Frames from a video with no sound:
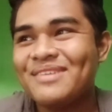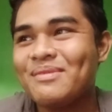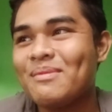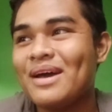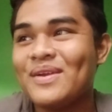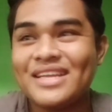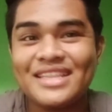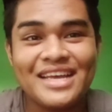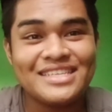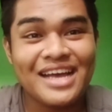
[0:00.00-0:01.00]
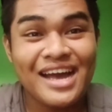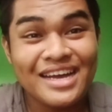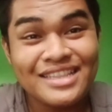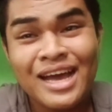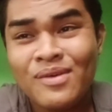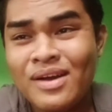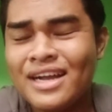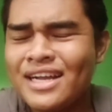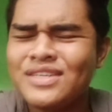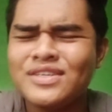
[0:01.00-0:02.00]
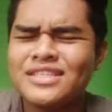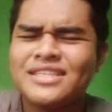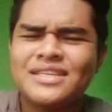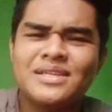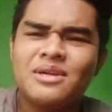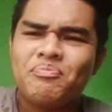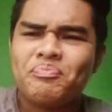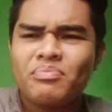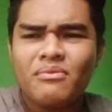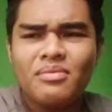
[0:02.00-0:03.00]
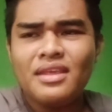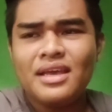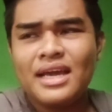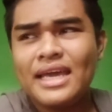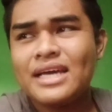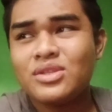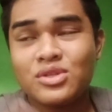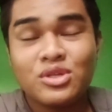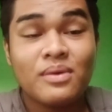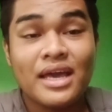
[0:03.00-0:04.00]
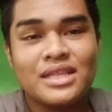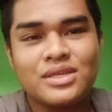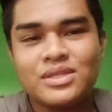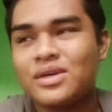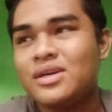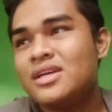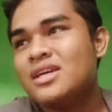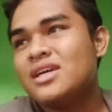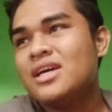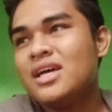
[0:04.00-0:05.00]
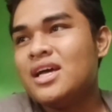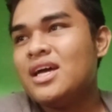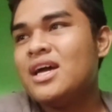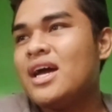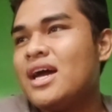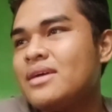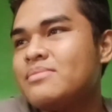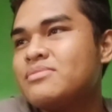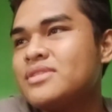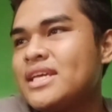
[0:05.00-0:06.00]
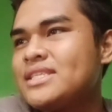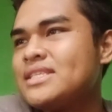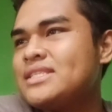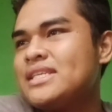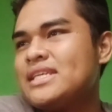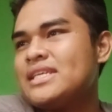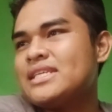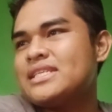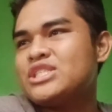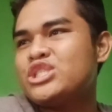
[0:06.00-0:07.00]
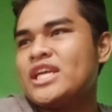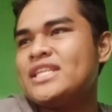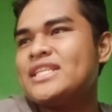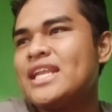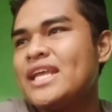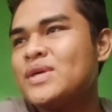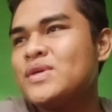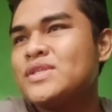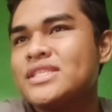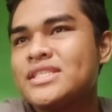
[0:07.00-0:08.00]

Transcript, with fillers: namamalo na dahil sa kakatawa, ganun. Kaya, totropahin ko to. Um, next is si Jane De Leon.